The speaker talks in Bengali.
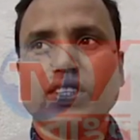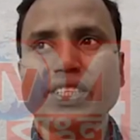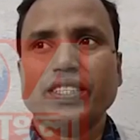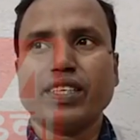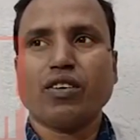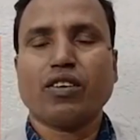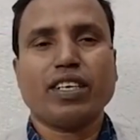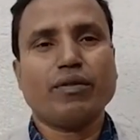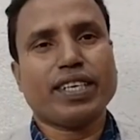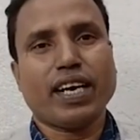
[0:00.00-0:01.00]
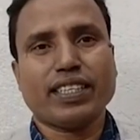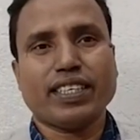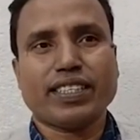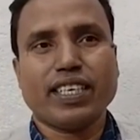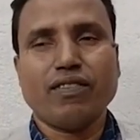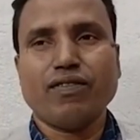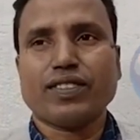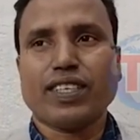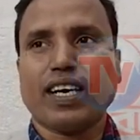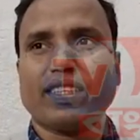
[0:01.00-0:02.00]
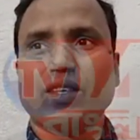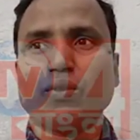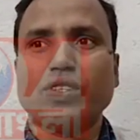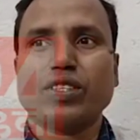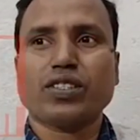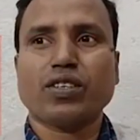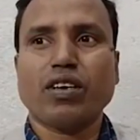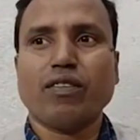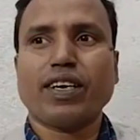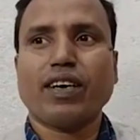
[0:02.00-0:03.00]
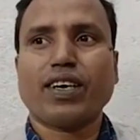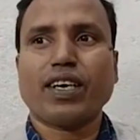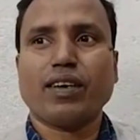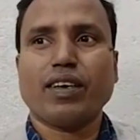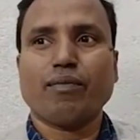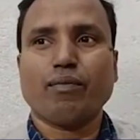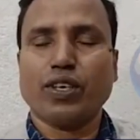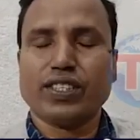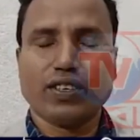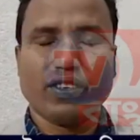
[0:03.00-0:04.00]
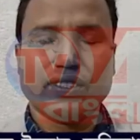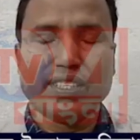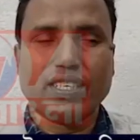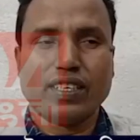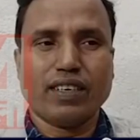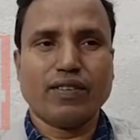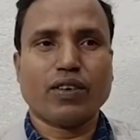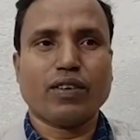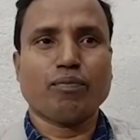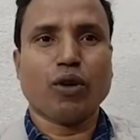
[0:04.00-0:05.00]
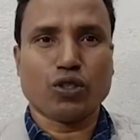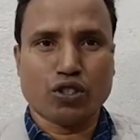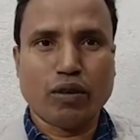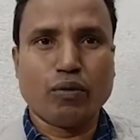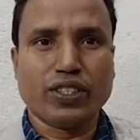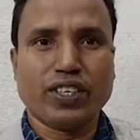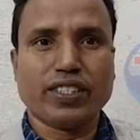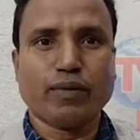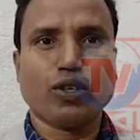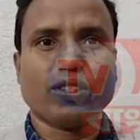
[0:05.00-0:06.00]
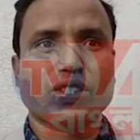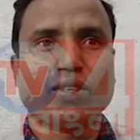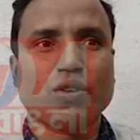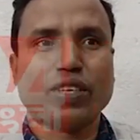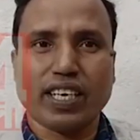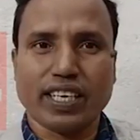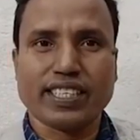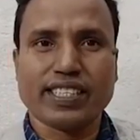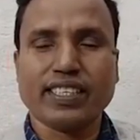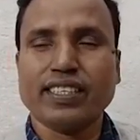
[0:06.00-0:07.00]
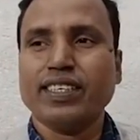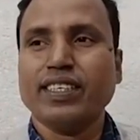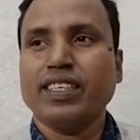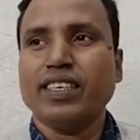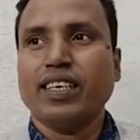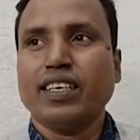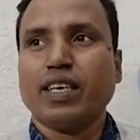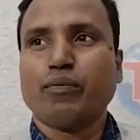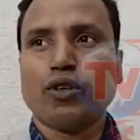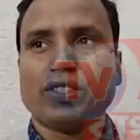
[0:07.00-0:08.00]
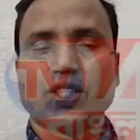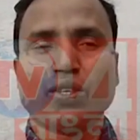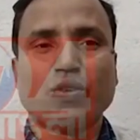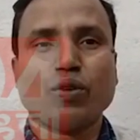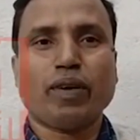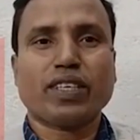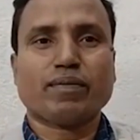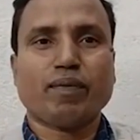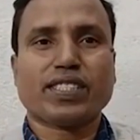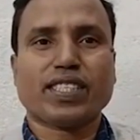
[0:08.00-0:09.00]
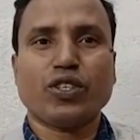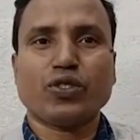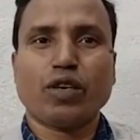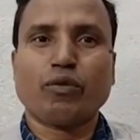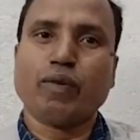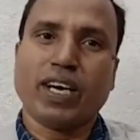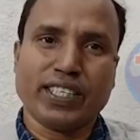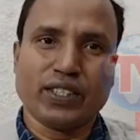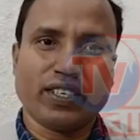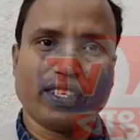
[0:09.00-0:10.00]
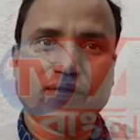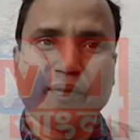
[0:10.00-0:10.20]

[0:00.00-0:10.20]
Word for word: তিনটে লটে আমি টাকা দিয়েছিলাম টাকা দেওয়ার উদ্দেশ্য ছিল আমার আমাকে বলেছিল যে আমার ব্লক সভাপতি হয়েছে পঁয়ত্রিশ লক্ষ টাকা লেগেছে এই পঁয়ত্রিশ লক্ষ পাঁচটা অঞ্চলের উপর ভাঙনি করে